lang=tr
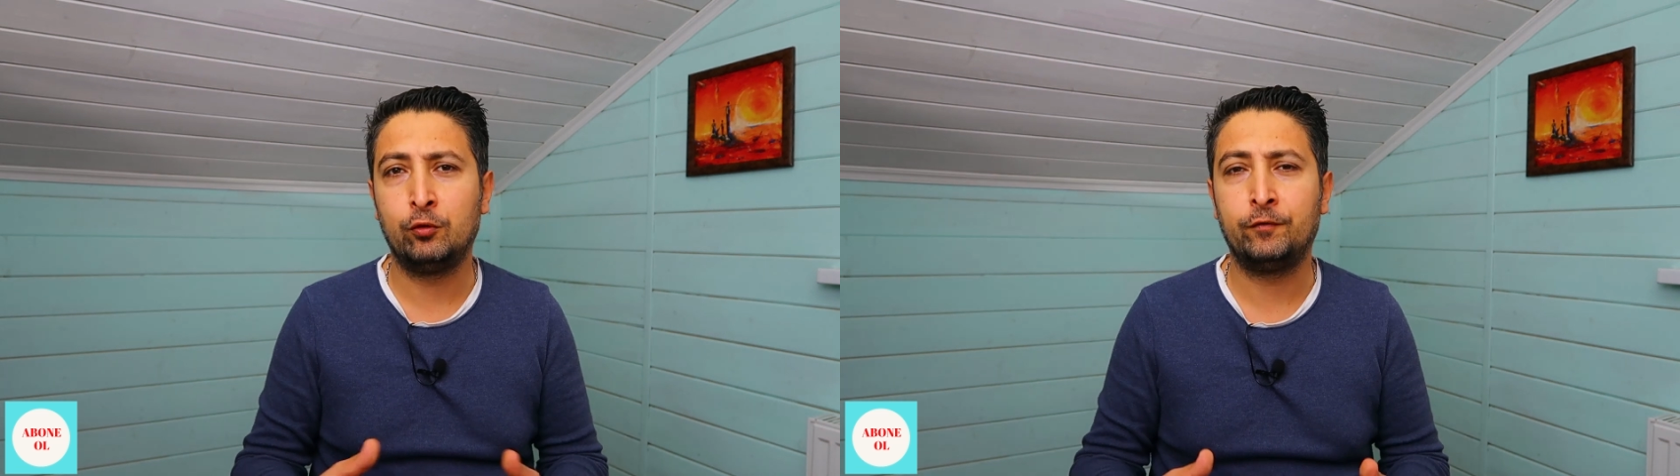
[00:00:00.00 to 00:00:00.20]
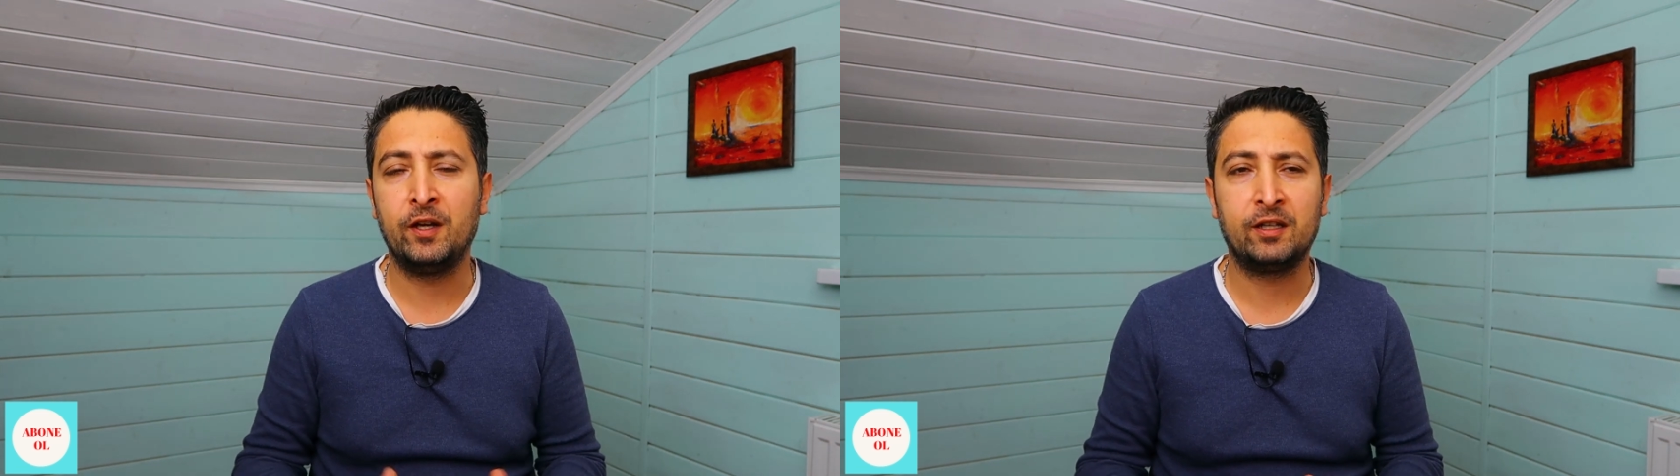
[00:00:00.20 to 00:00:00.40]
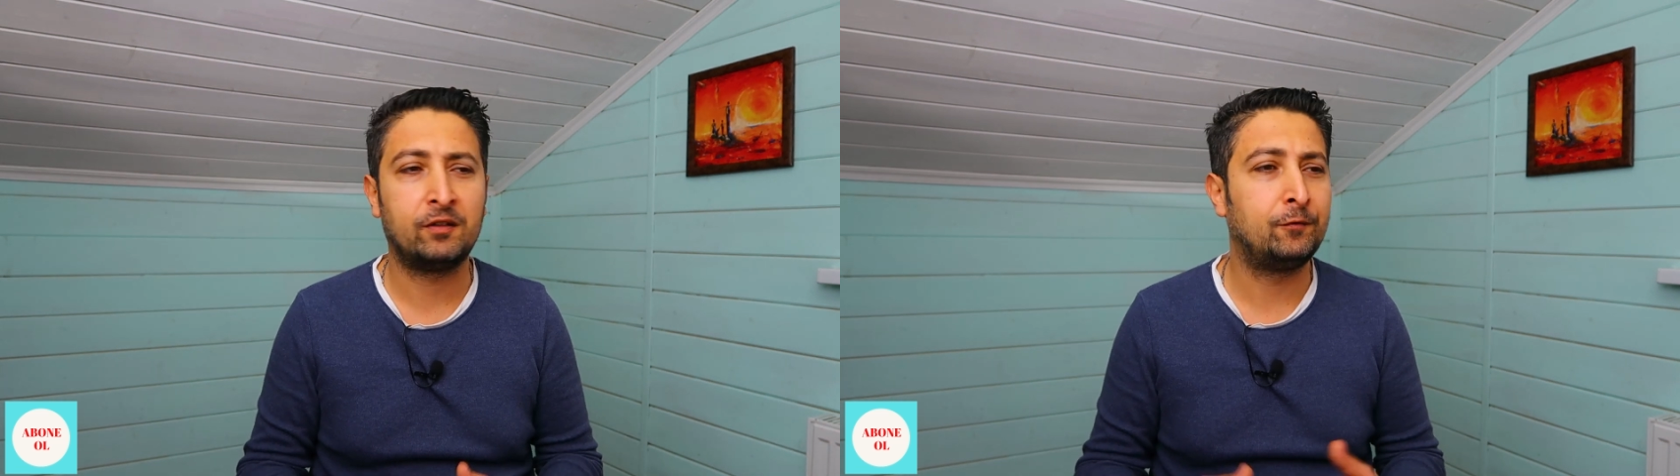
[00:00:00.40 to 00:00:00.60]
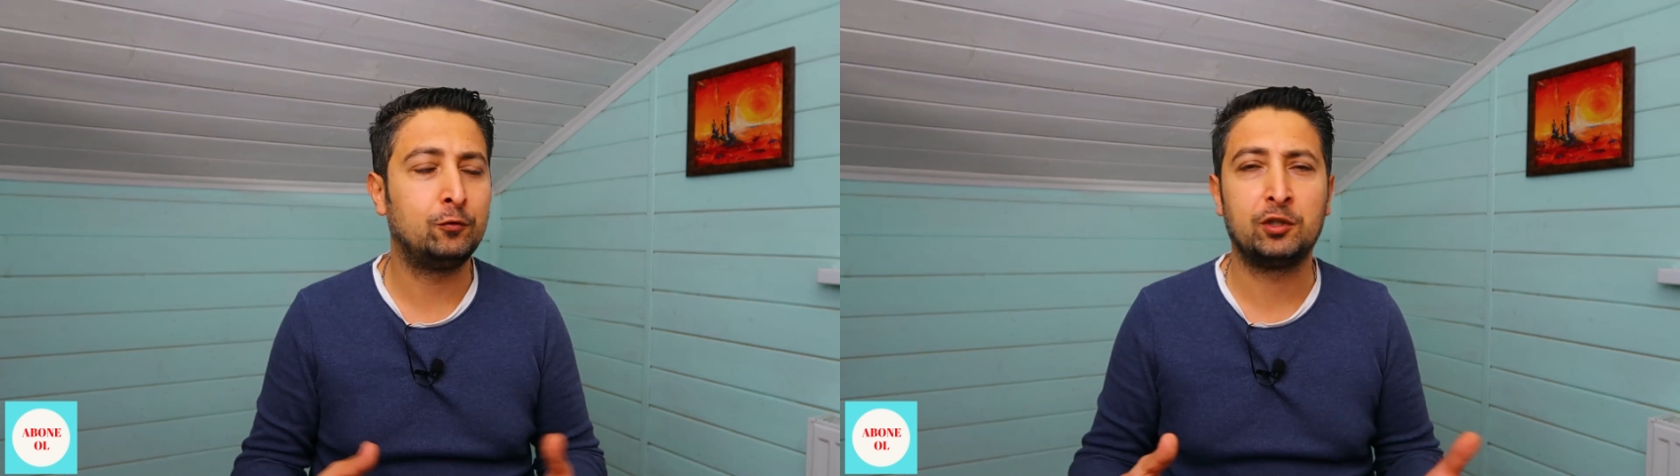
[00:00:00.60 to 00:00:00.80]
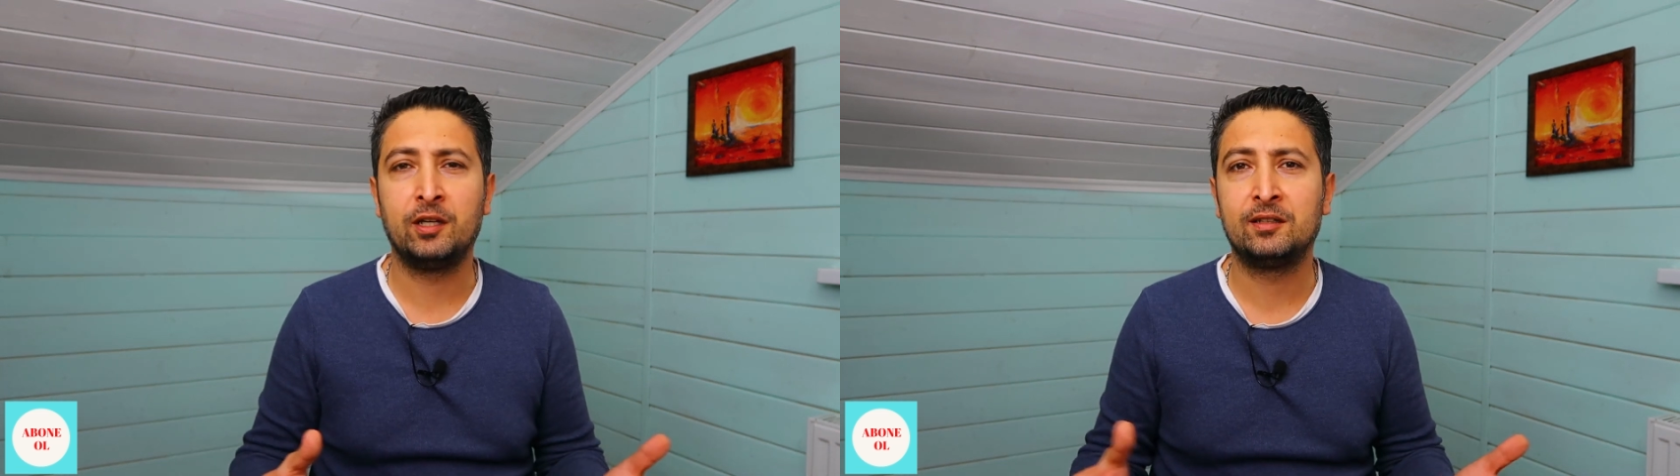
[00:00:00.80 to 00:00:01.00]
tüfek,
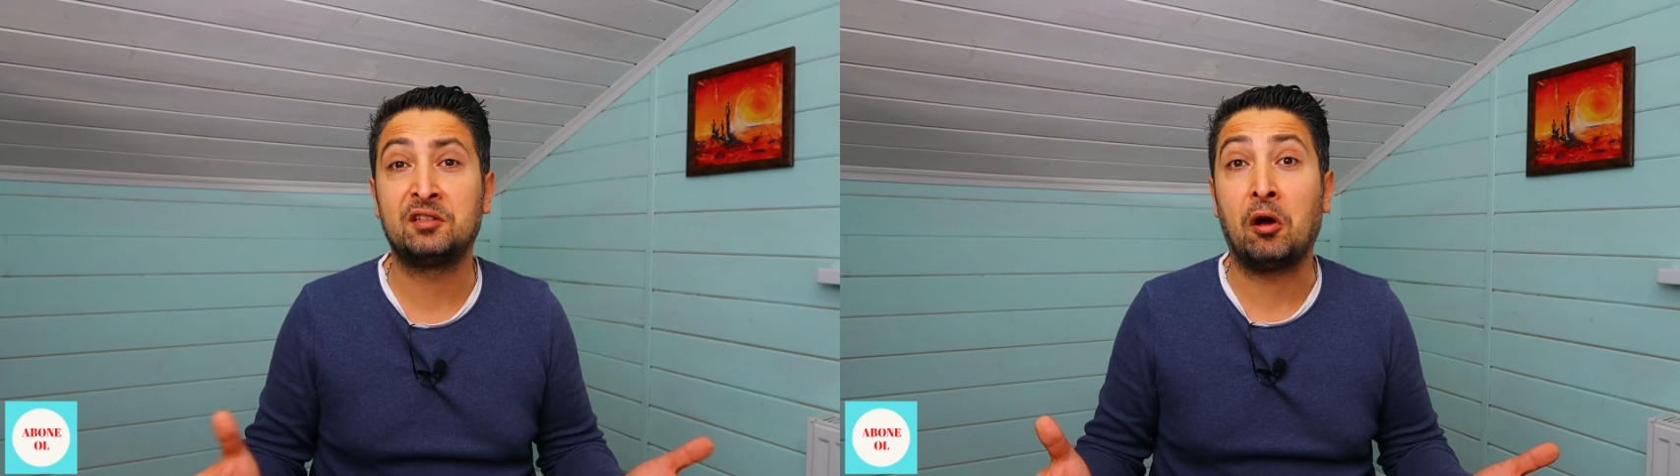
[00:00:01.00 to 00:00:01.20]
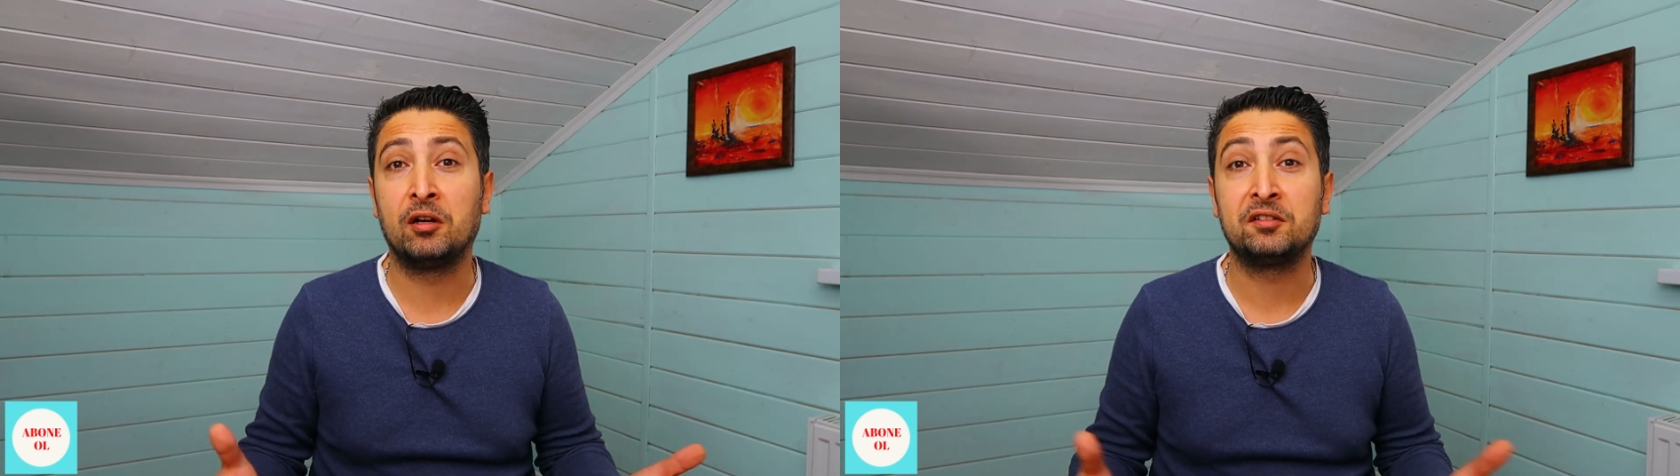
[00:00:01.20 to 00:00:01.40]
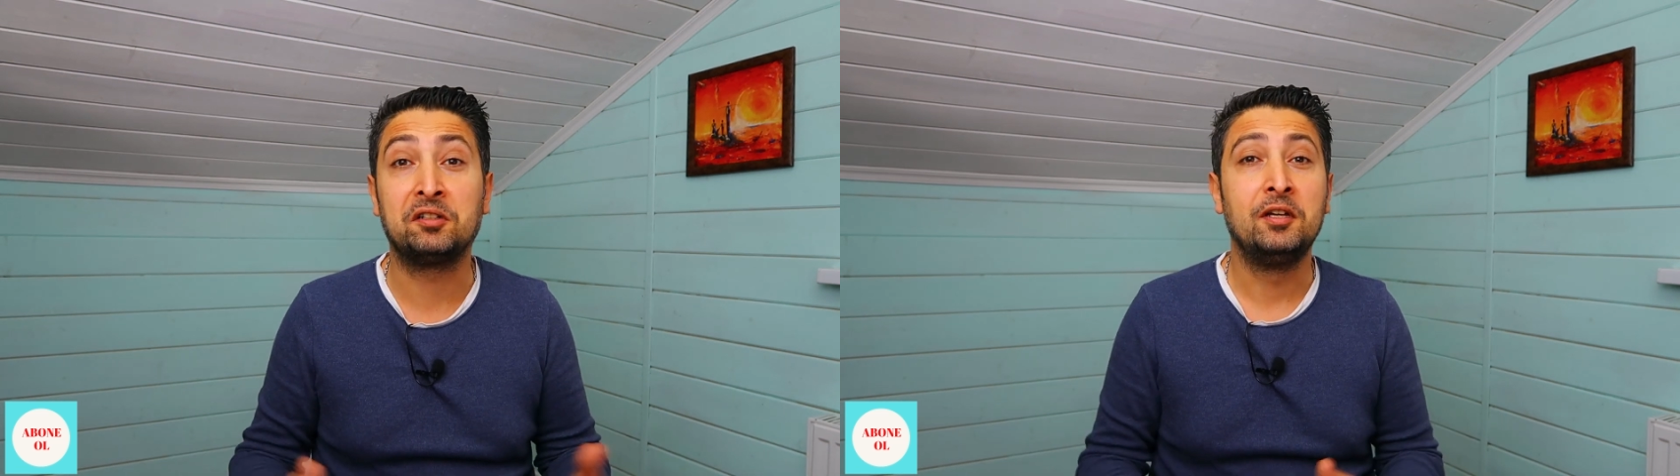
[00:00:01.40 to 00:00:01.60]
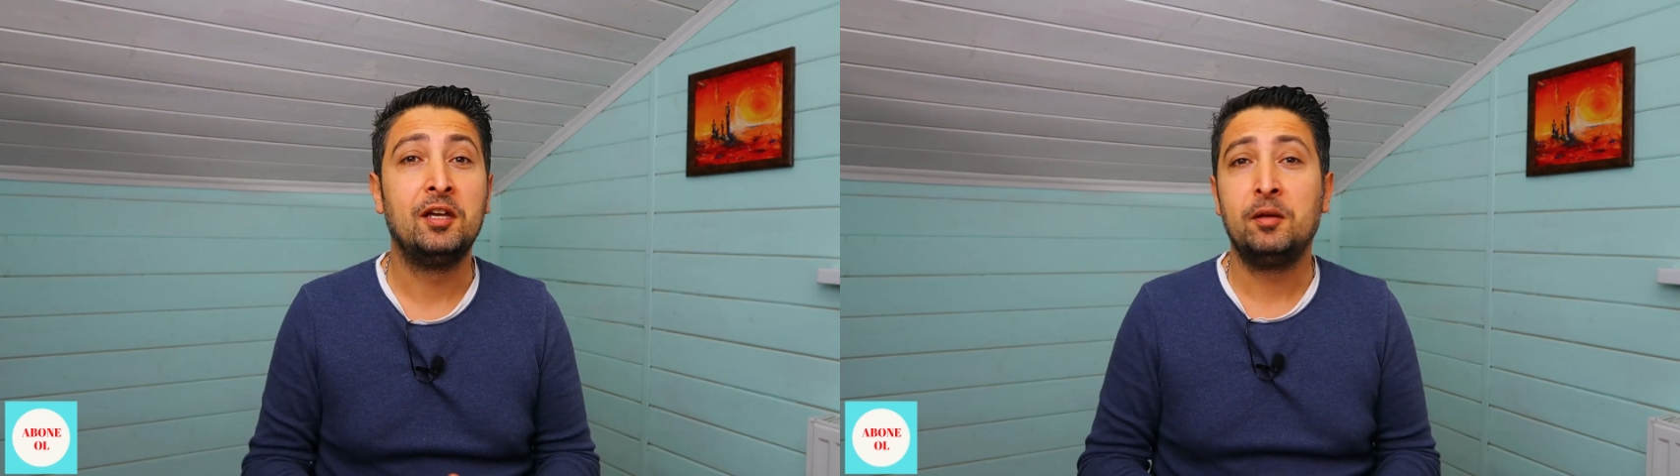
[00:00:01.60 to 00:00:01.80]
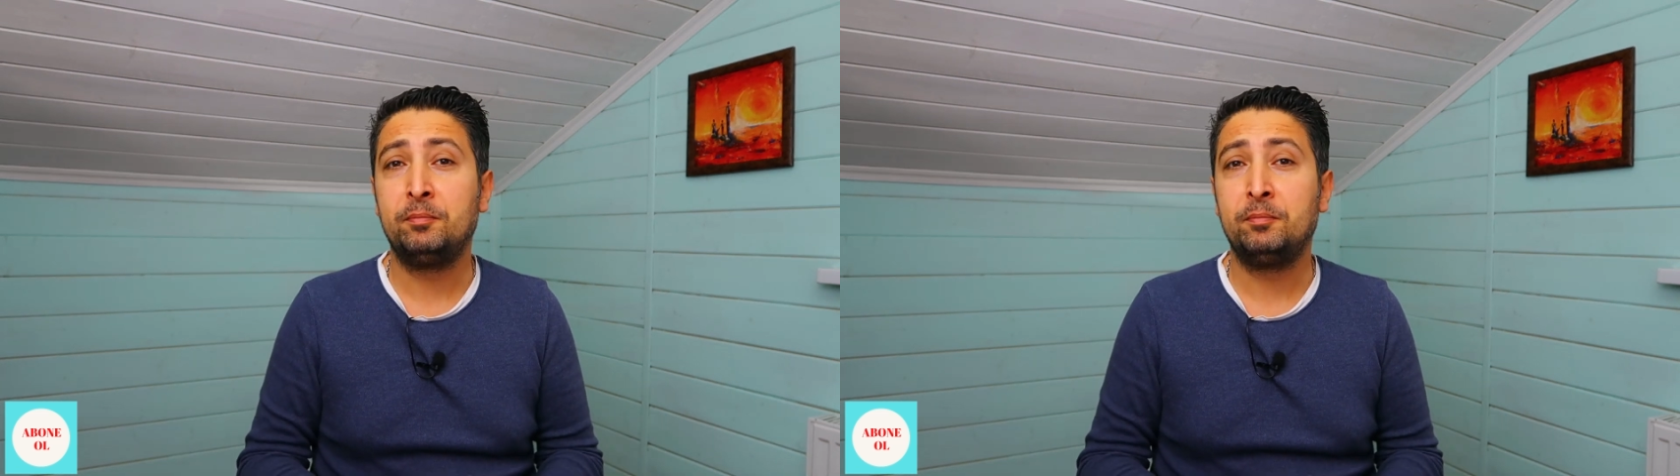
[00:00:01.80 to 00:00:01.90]
füze, tank